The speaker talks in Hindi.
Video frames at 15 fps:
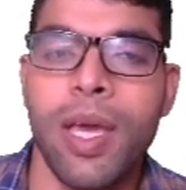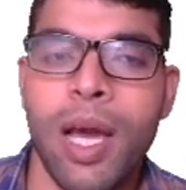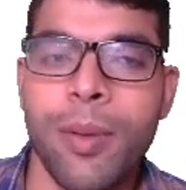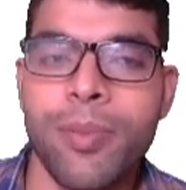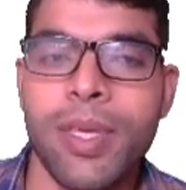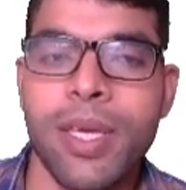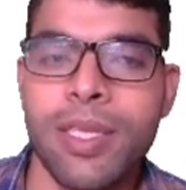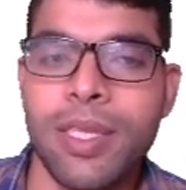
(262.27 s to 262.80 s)

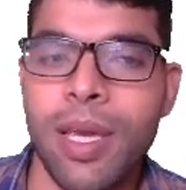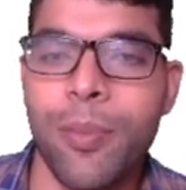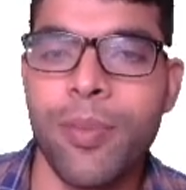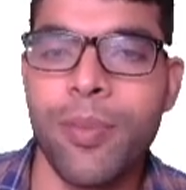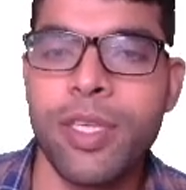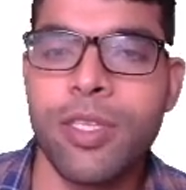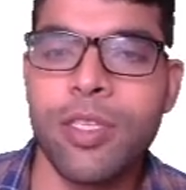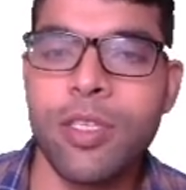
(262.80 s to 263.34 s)
अब देखते हैं
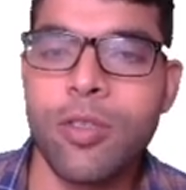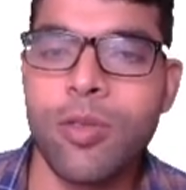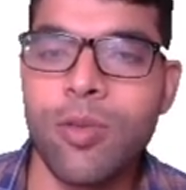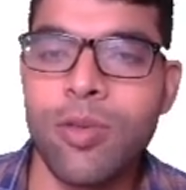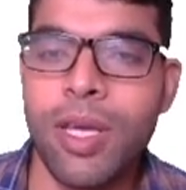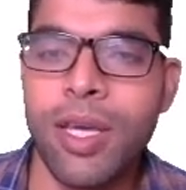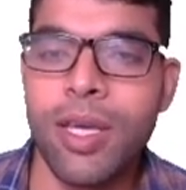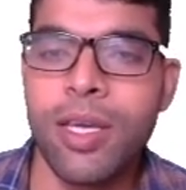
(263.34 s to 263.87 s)
20 की
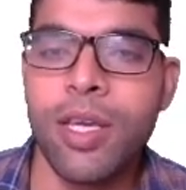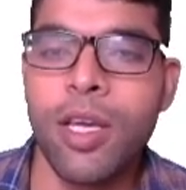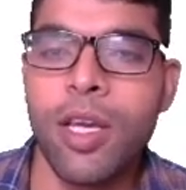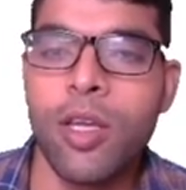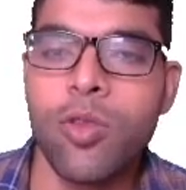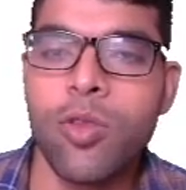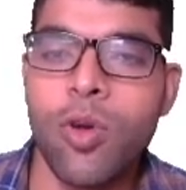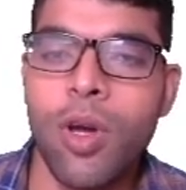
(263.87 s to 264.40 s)
छूट है
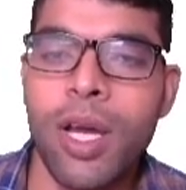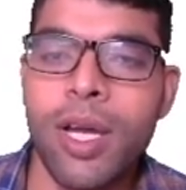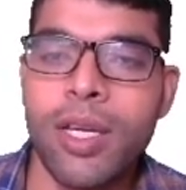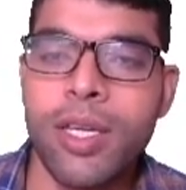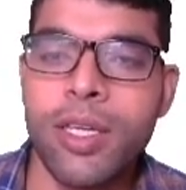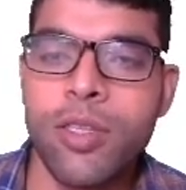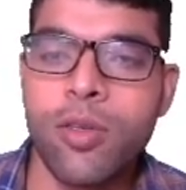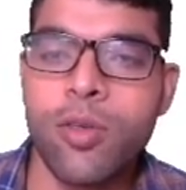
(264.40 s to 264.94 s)
तो
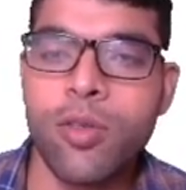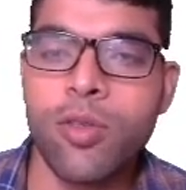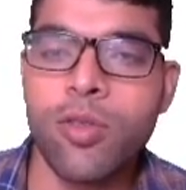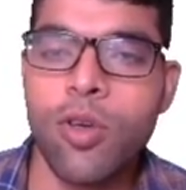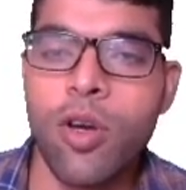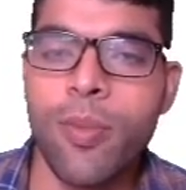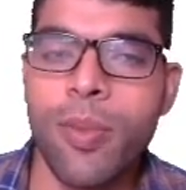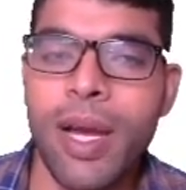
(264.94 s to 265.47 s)
अंकित को
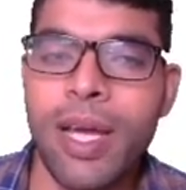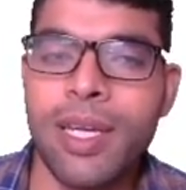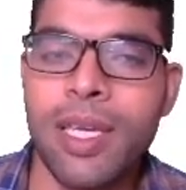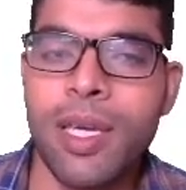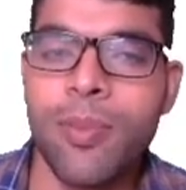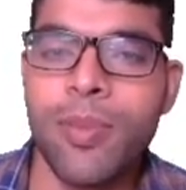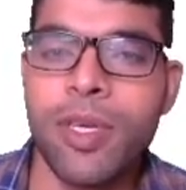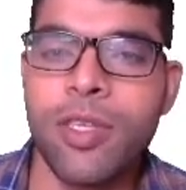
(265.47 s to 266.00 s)
100 मान
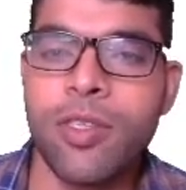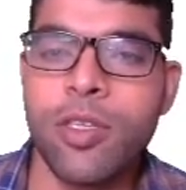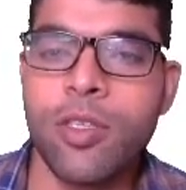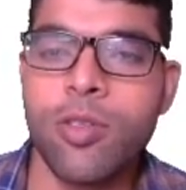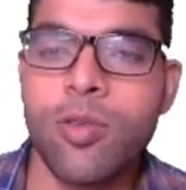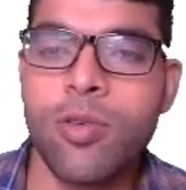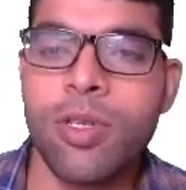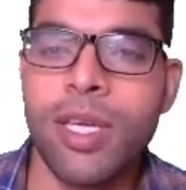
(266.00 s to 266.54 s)
के 20 की
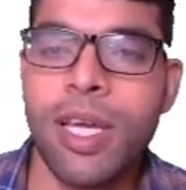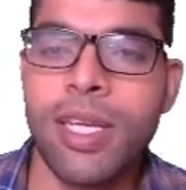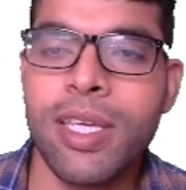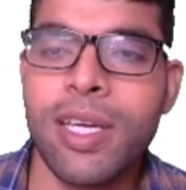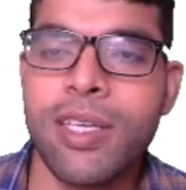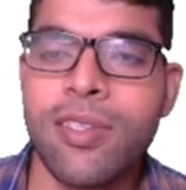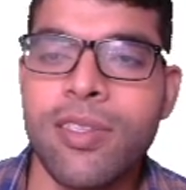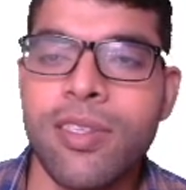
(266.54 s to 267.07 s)
छूट यानी
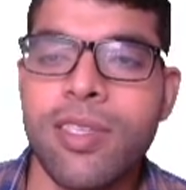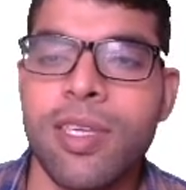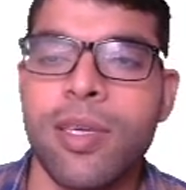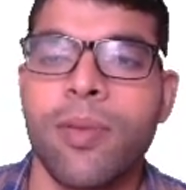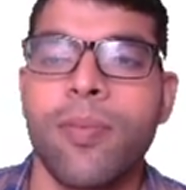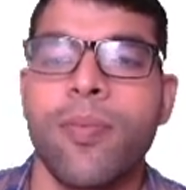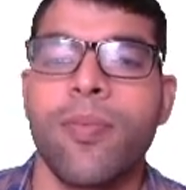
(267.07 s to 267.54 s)
अस्सी